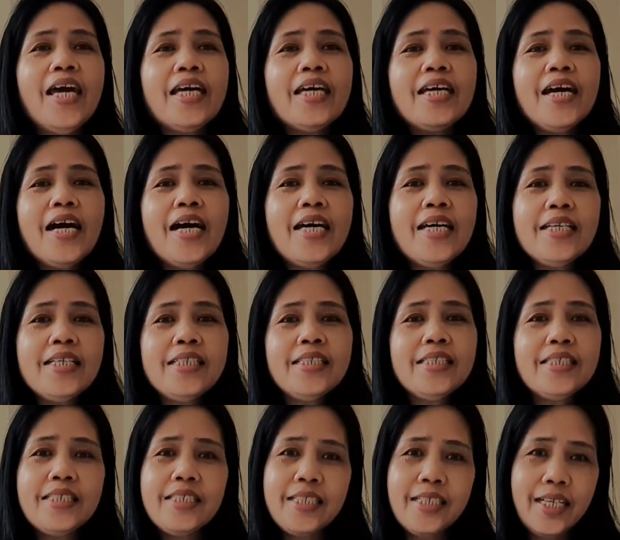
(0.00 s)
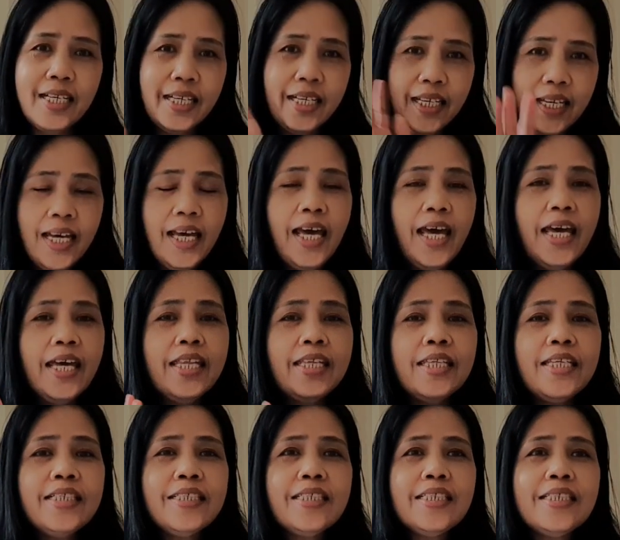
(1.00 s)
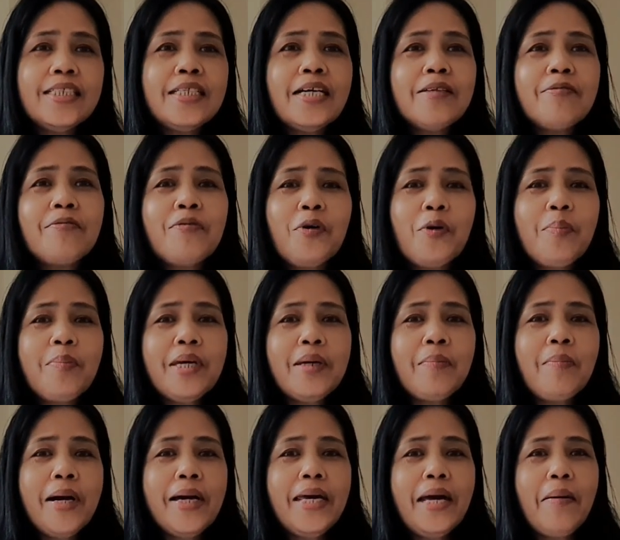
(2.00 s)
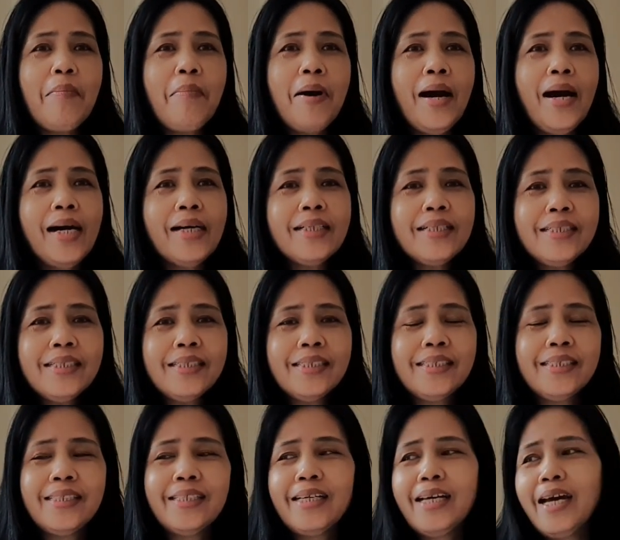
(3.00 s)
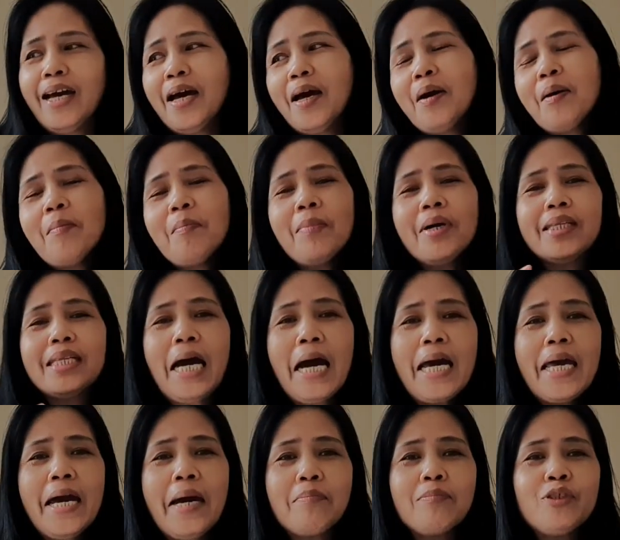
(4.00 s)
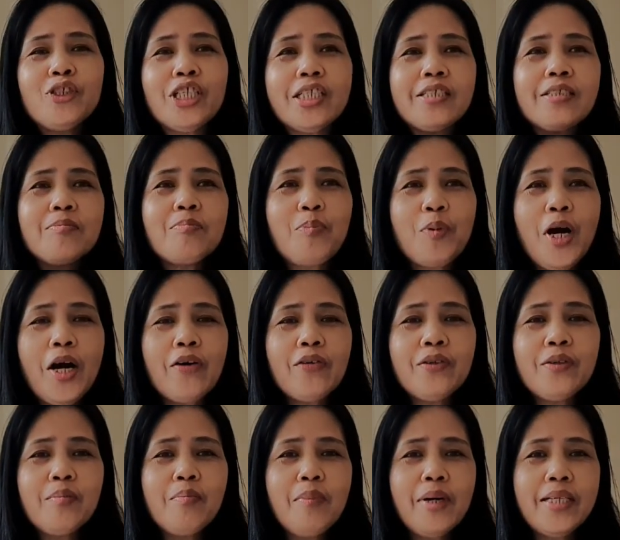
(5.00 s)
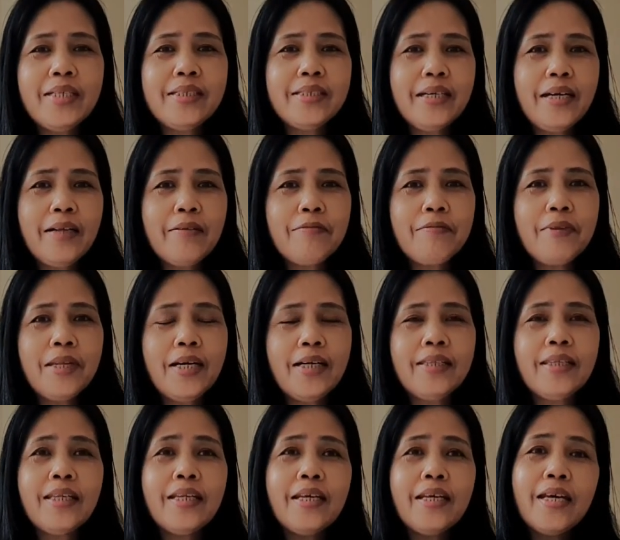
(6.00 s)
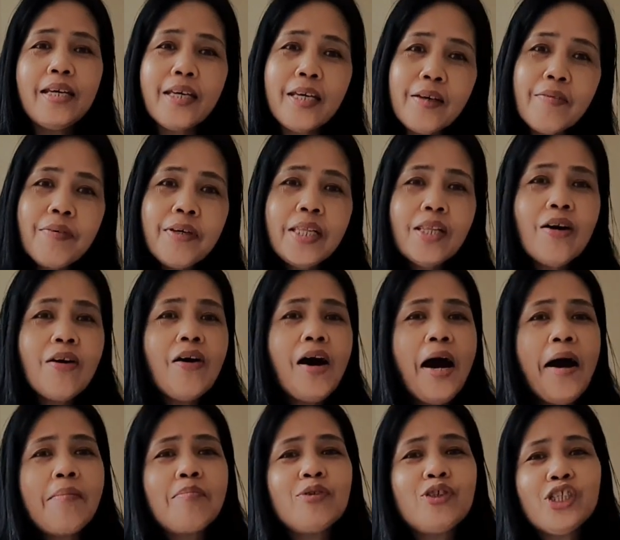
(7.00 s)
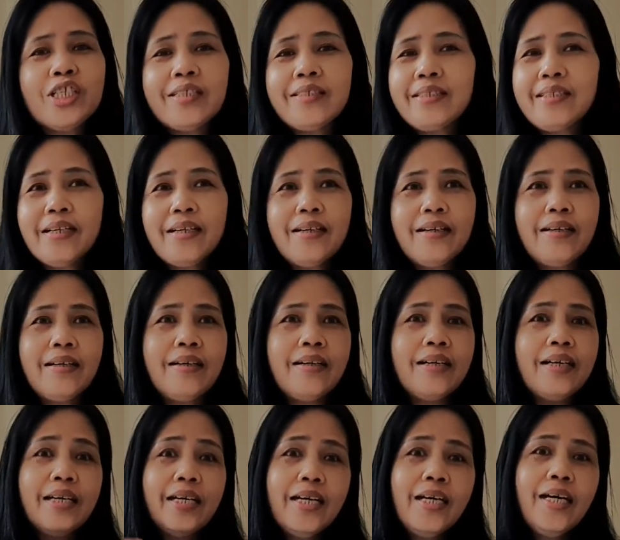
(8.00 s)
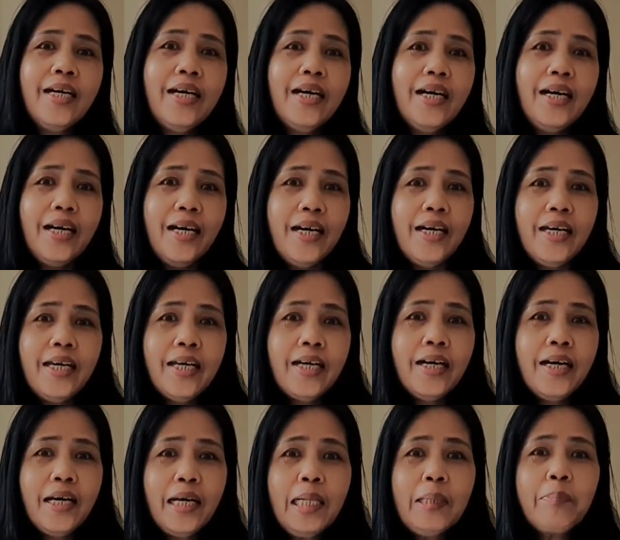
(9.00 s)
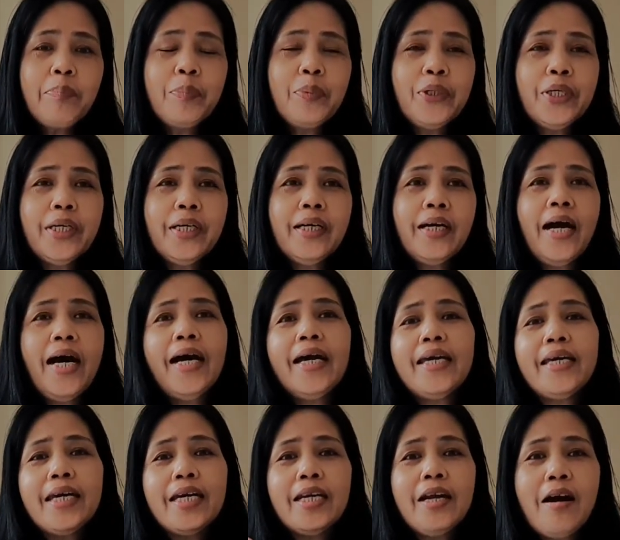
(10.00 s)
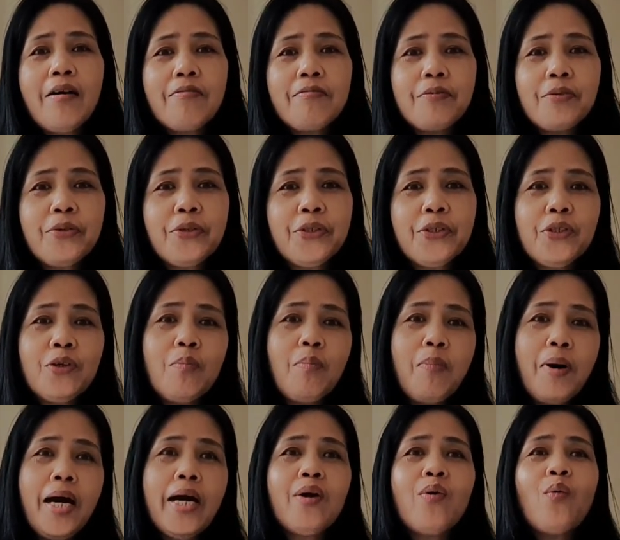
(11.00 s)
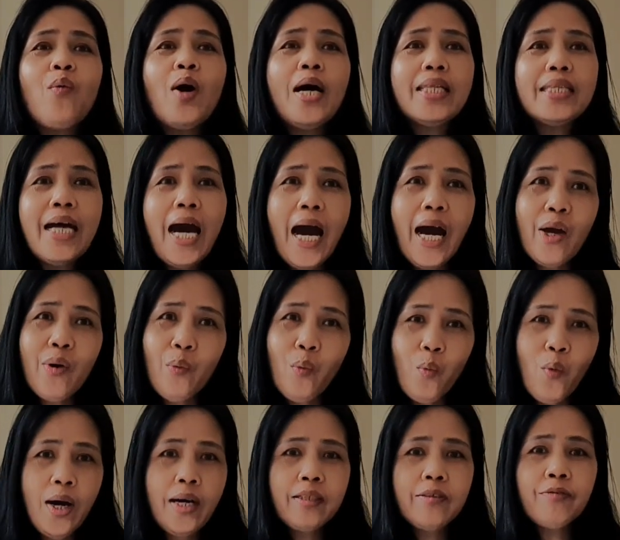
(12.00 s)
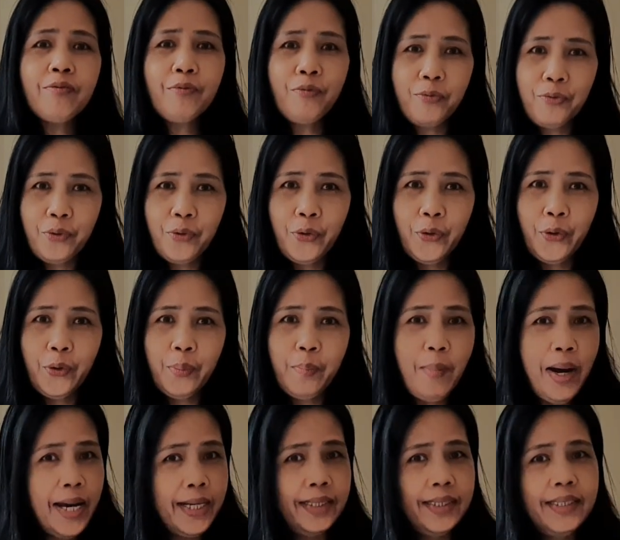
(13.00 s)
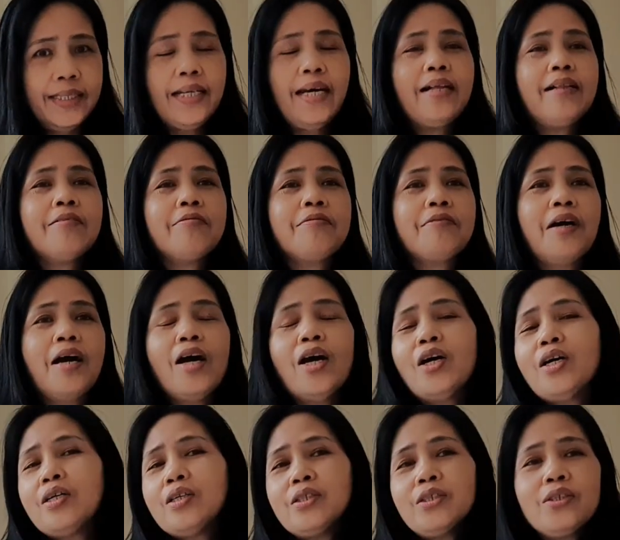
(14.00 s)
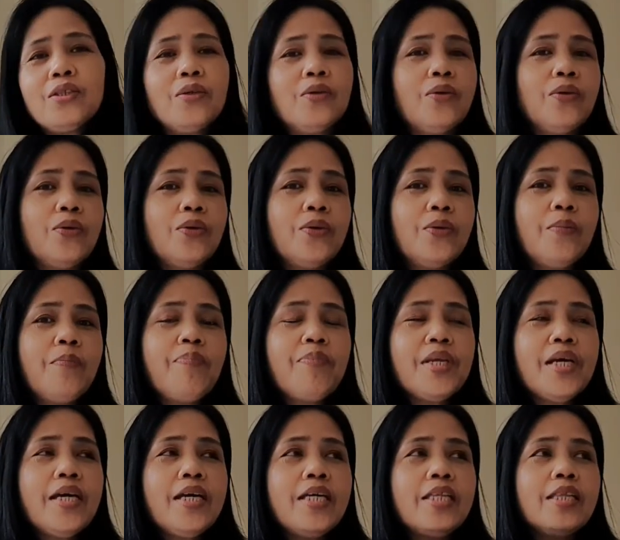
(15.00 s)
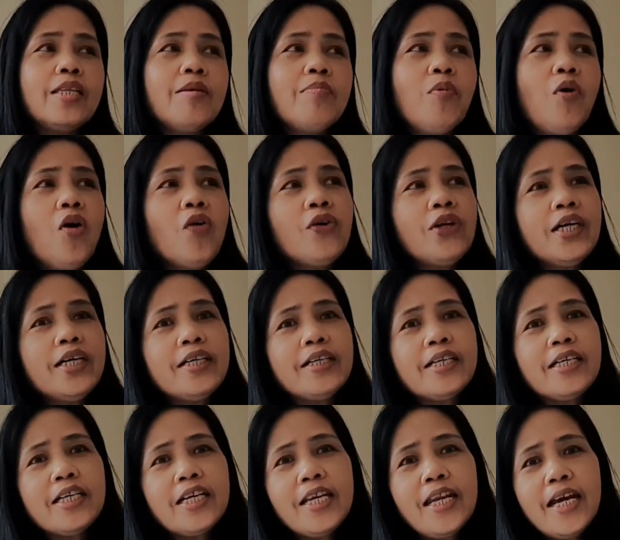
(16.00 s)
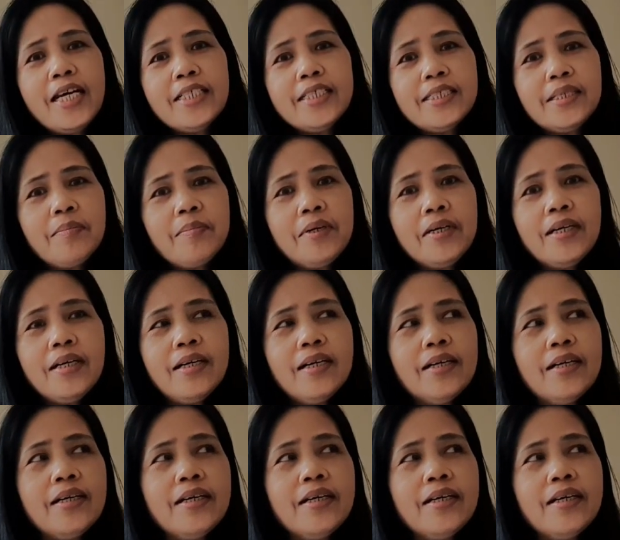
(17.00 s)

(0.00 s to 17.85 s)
guys this is not for me mayabang but I am just proud of myself that even though I'm just a helper I can afford to buy what I want for myself So, hindi po ako nagre-rely sa mga